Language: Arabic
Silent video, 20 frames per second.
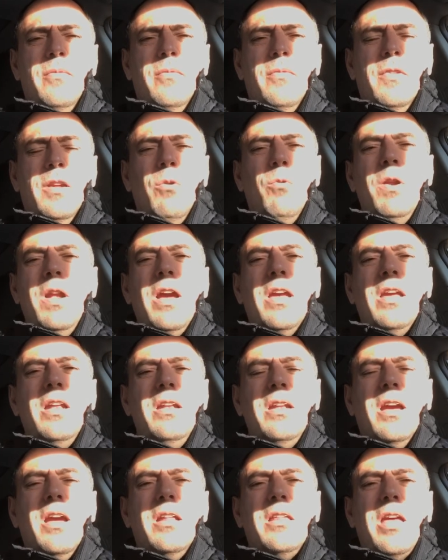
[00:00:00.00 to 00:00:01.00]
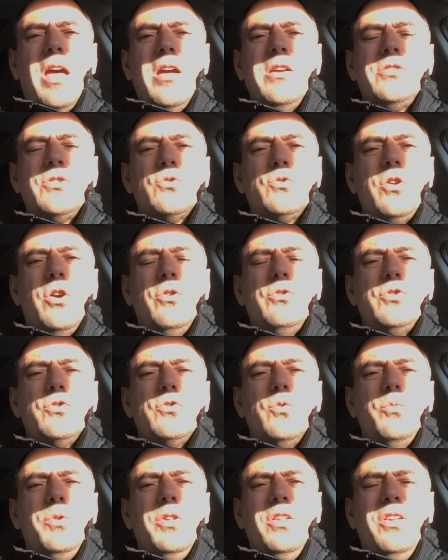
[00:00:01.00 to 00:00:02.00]
ولكنك تحس تحس
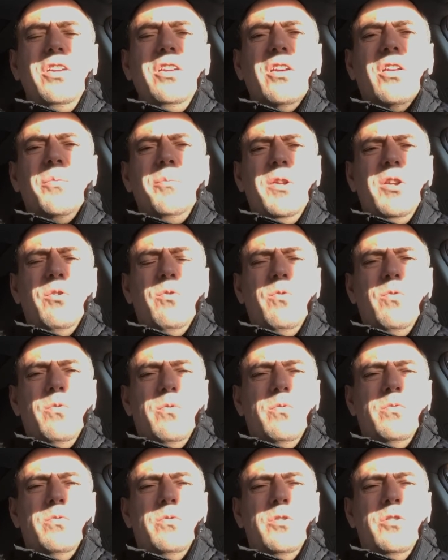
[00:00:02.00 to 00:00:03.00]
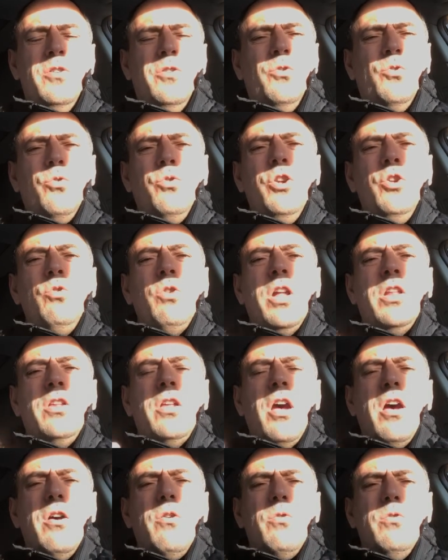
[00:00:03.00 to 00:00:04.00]
بالضيق منه تريد أن
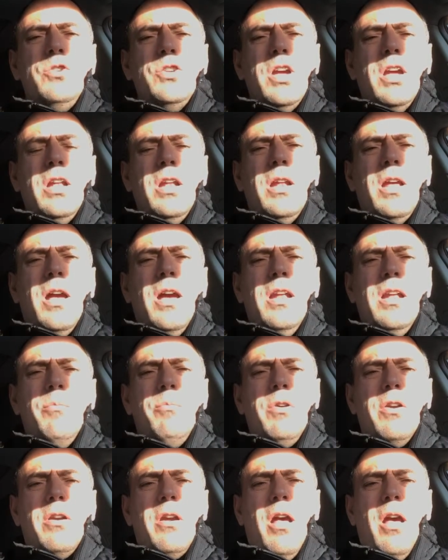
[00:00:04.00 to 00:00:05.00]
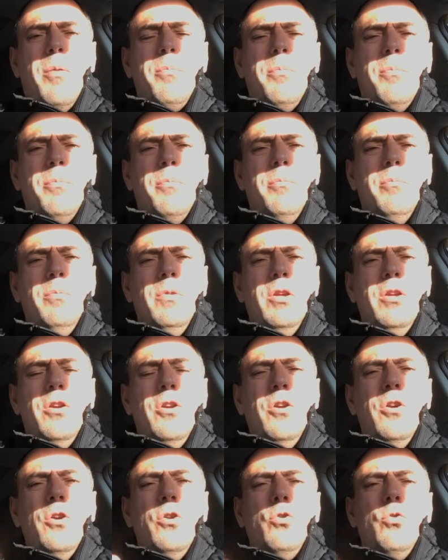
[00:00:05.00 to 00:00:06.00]
تخرج إلى العالم الرحم
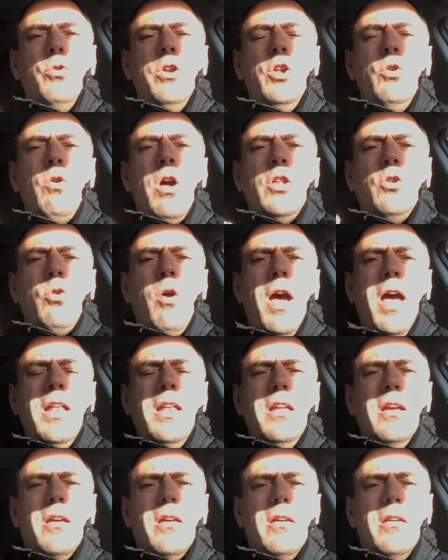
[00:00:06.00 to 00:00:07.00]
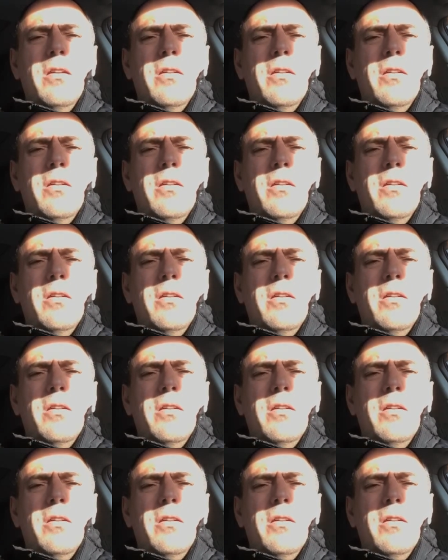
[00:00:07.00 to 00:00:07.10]
تريد أن تحلق